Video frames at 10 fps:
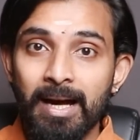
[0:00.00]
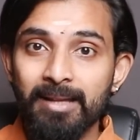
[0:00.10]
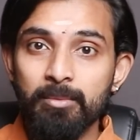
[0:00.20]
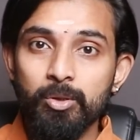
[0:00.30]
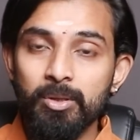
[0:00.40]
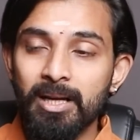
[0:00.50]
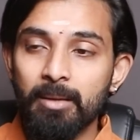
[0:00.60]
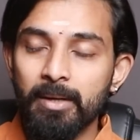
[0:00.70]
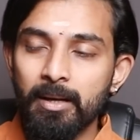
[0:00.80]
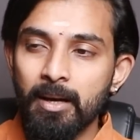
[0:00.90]
அது மட்டும்
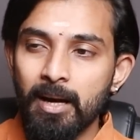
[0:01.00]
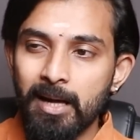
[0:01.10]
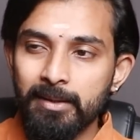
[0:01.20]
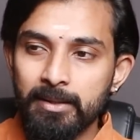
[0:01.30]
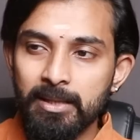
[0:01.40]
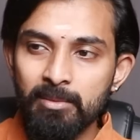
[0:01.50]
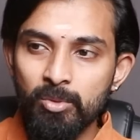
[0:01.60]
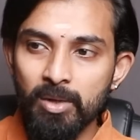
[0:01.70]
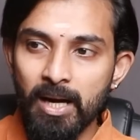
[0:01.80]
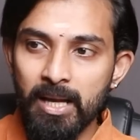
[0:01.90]
இல்லாமல் அந்த
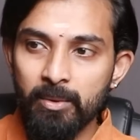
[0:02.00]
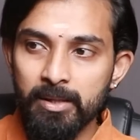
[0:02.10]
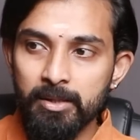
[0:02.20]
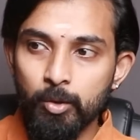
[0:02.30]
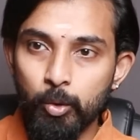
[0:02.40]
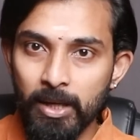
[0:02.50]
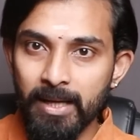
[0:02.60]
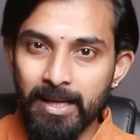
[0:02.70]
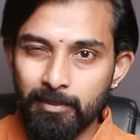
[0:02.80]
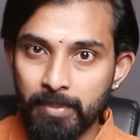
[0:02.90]
திமுக
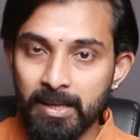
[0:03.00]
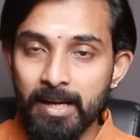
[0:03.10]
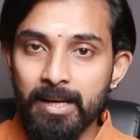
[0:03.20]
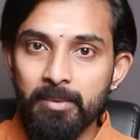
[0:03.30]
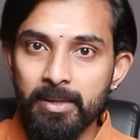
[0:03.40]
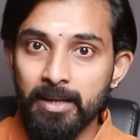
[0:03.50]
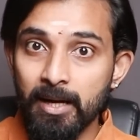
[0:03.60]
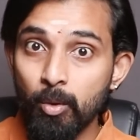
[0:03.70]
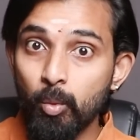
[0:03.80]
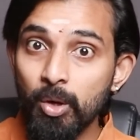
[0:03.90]
அலுவலகத்துக்குள்ளேயே பின்னாடி என்ன
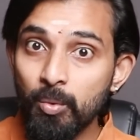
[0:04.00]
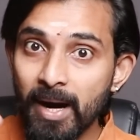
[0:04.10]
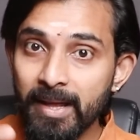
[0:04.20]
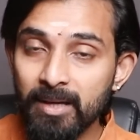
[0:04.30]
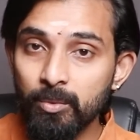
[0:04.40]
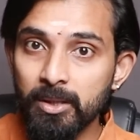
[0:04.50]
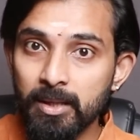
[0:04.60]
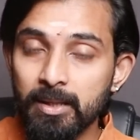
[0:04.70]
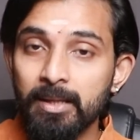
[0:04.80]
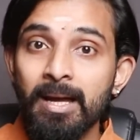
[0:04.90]
பண்ணியிருக்காங்கன்னா உள்வாடையை
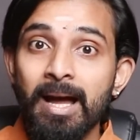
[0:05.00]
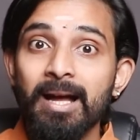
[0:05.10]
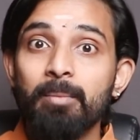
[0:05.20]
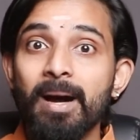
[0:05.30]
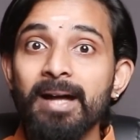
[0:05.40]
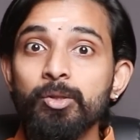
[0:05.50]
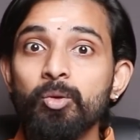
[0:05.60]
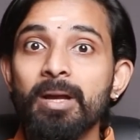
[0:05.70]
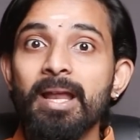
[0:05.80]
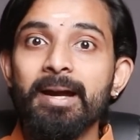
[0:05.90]
விட்டு அங்கே
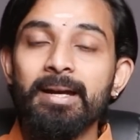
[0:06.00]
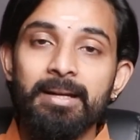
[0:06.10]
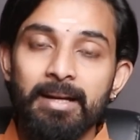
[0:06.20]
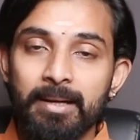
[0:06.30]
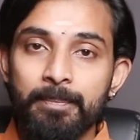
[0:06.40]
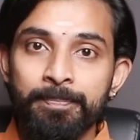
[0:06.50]
பாத்ரூம் எல்லாம் கட்டியிருக்காங்க